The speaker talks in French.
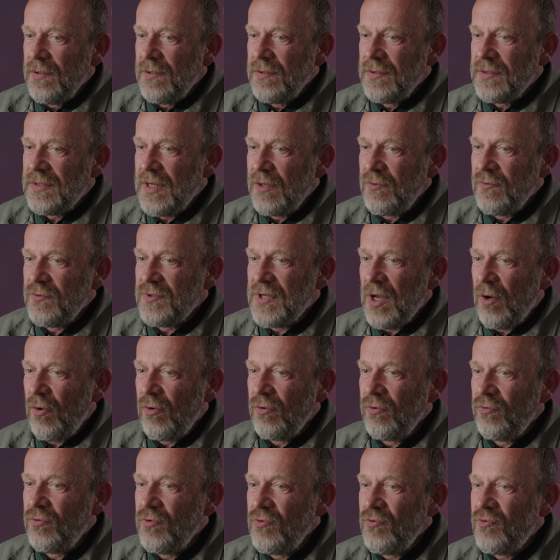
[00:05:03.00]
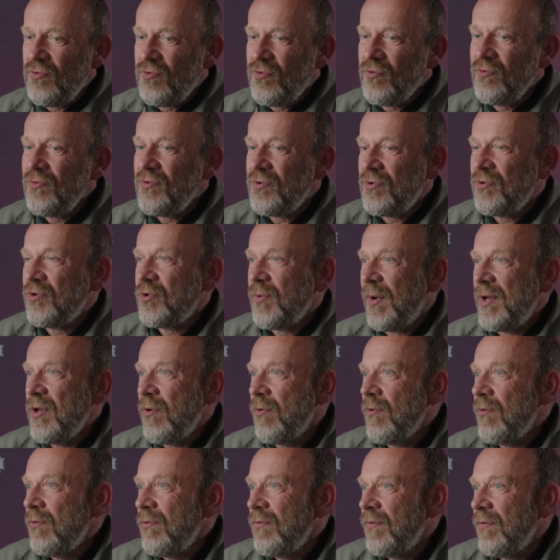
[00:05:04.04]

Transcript: ça nous a rendu tous joyeux